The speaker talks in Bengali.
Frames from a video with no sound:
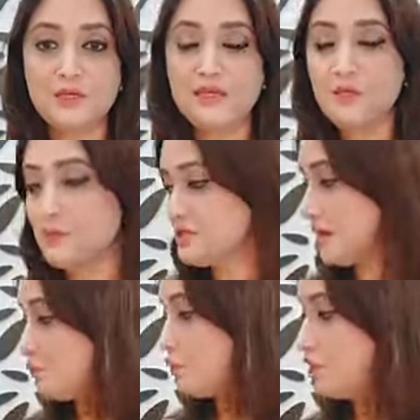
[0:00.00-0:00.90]
কি হয়েছে
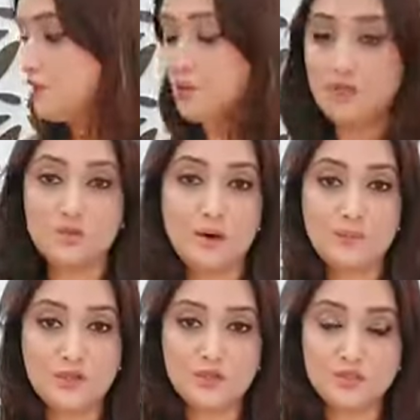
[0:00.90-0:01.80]
আপু অনেক অনেক দোয়া
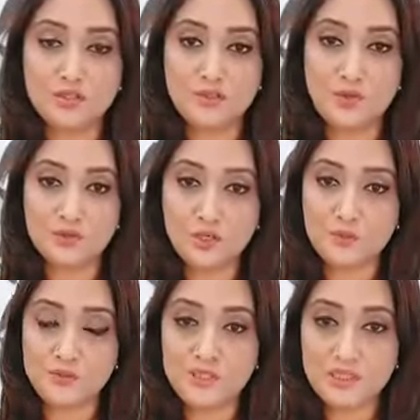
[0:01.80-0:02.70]
আপনার জন্য যেন
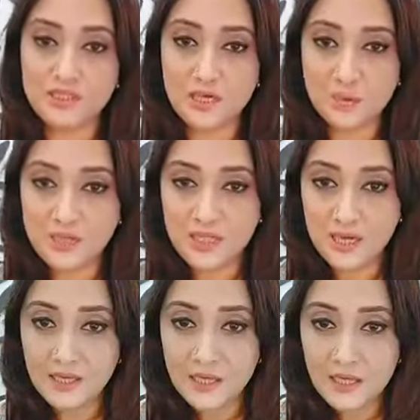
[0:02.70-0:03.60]
সবকিছু ঠিকঠাক হয়ে
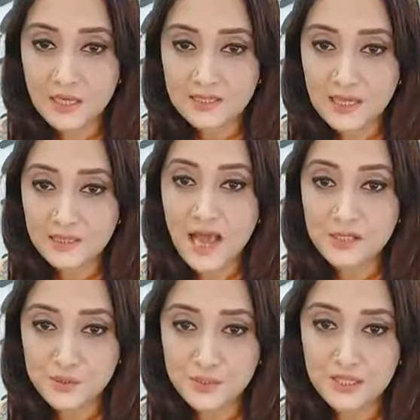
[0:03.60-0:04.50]
যায় তার
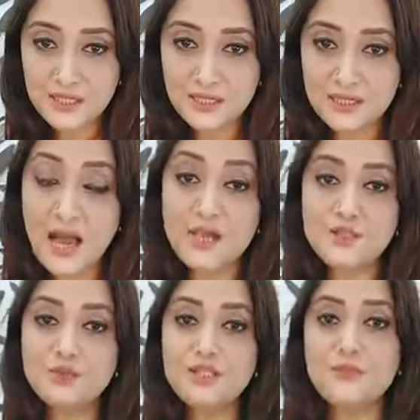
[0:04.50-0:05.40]
আইসুদিং কালার
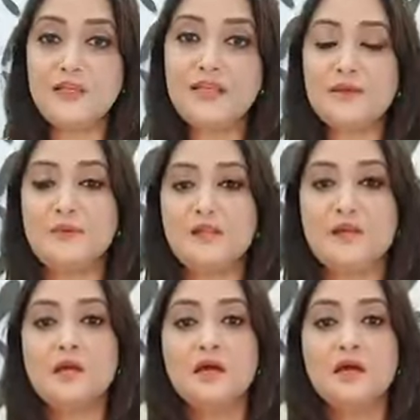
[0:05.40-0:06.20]
আইসুদিং মানে কি মানে